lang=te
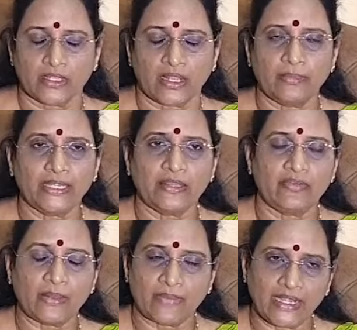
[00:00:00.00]
కాబట్టి
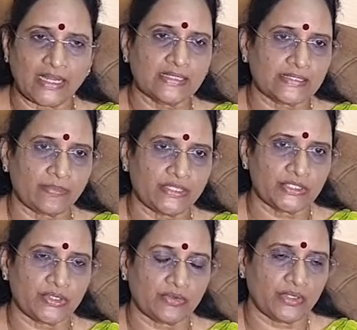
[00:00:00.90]
ఇవాళ మహిళలకు
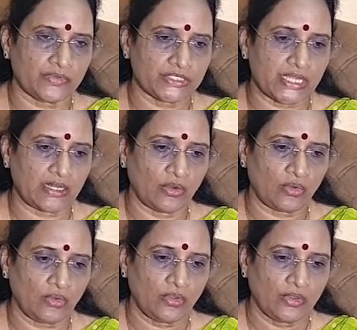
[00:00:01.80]
సంబంధించినటువంటి విషయాలలో
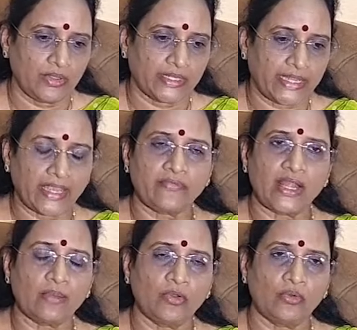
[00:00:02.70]

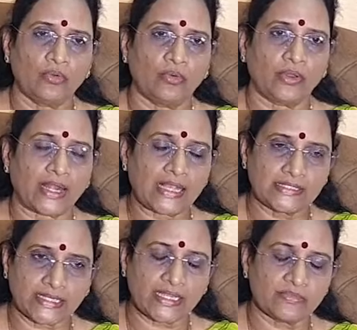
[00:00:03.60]
కేవలము
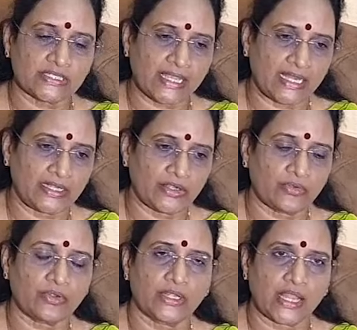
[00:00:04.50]
రాజకీయం
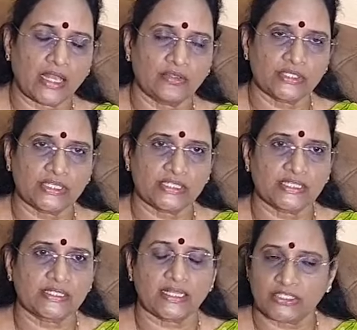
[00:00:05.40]
చేయాలనేటటువంటి ఆలోచన
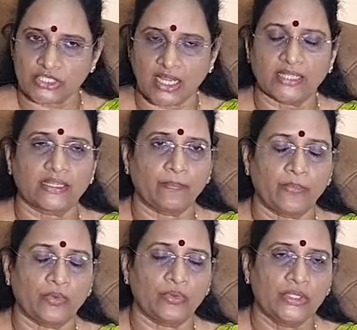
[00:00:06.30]
చేస్తే అది చాలా
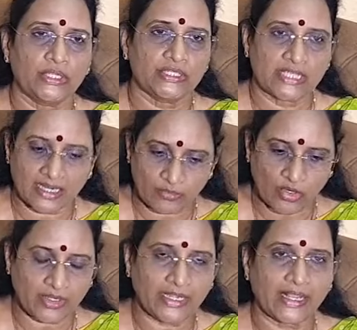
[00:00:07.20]
తప్పు
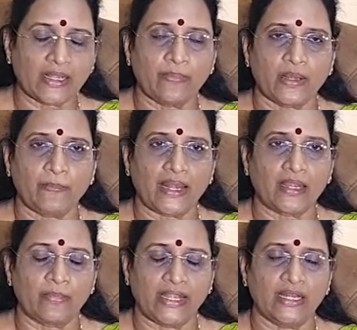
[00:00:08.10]
జగన్మోహన్ రెడ్డి గారి పరిపాలన
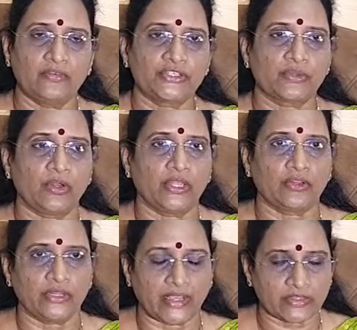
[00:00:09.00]
మహిళల విషయంలో
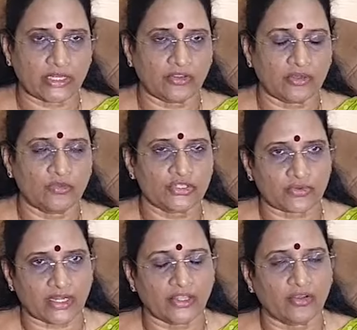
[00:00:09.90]
ఏదో దేవతల యుగము
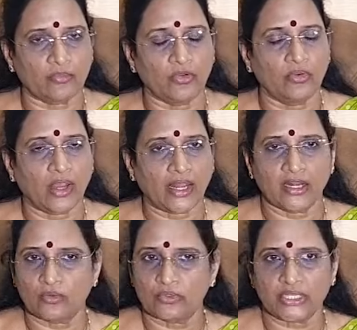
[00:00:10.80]
స్వర్ణయుగము అని
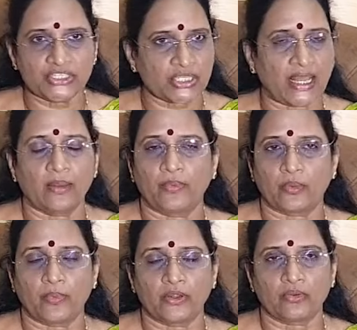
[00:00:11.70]
అనుకుంటే చాలా
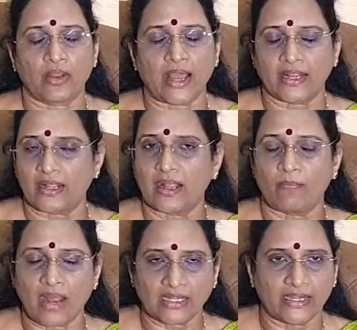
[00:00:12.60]
పొరపాటు ఆ రకంగా
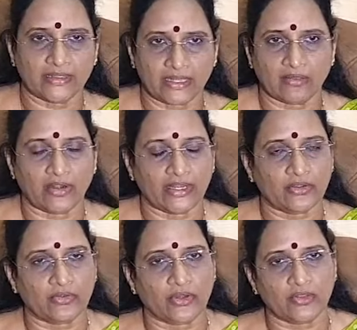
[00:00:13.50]
మాట్లాడుతుందాం
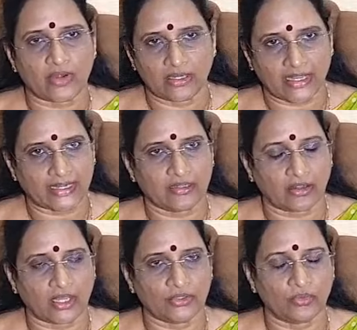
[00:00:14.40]
అనేటటువంటిది వాళ్ళు కరెక్ట్
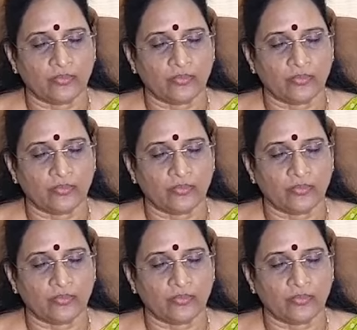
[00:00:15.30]
కాదు